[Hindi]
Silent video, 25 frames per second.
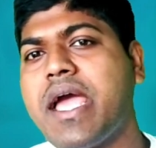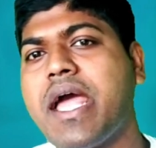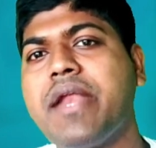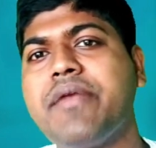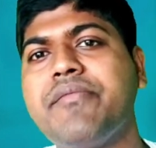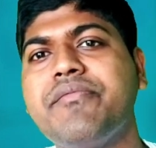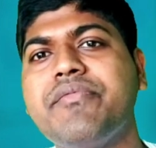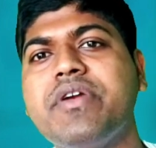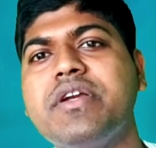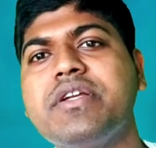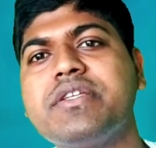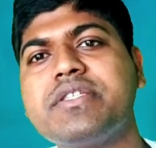
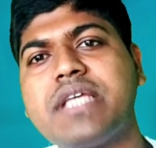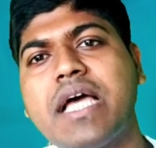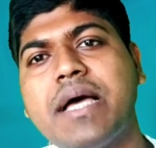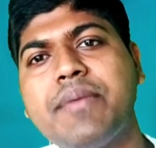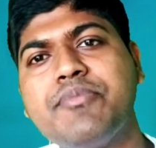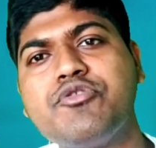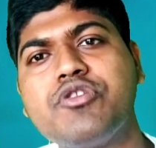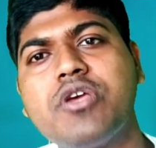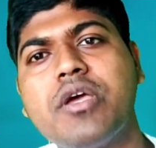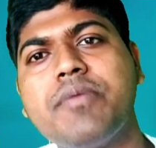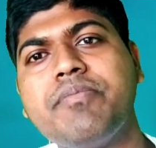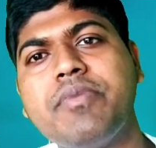एंड फ्रेंड्स
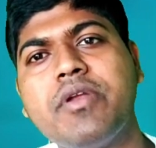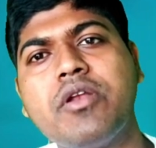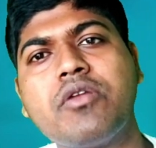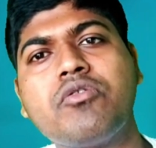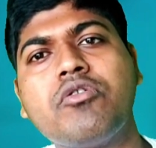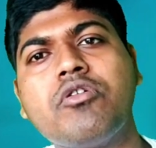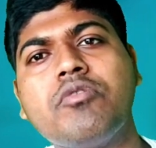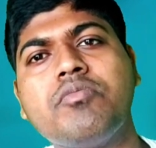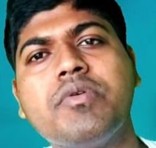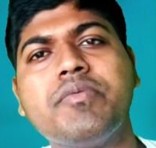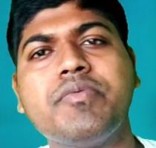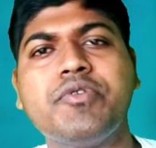आप जो है
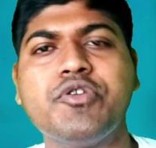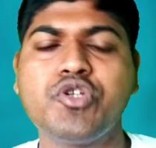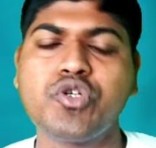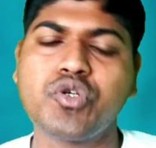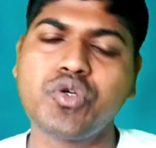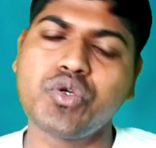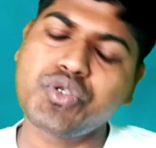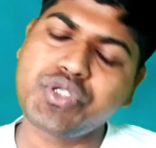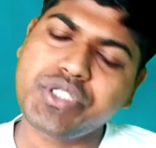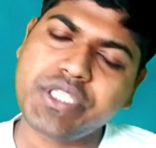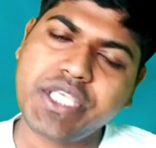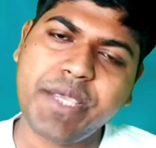बिल्कुल भी
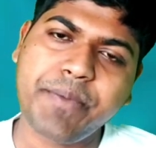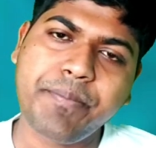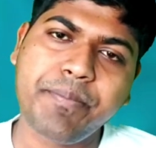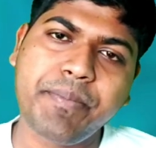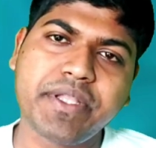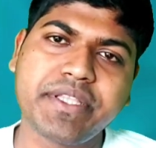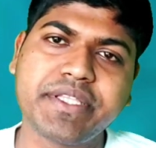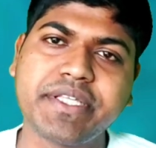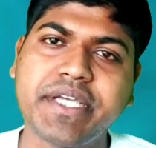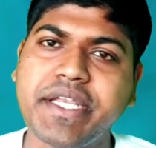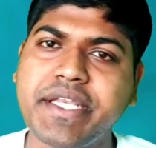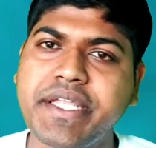वीडियो को
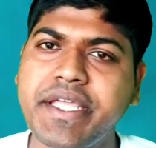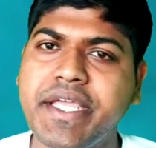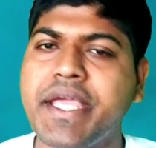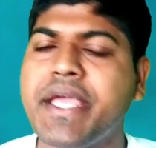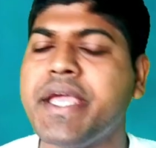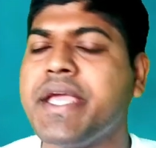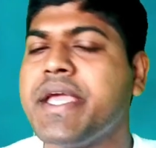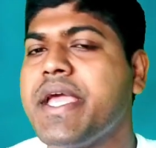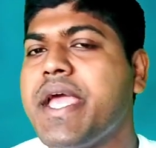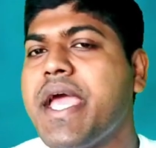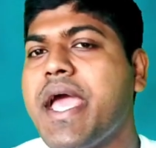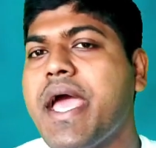स्किप मत करिए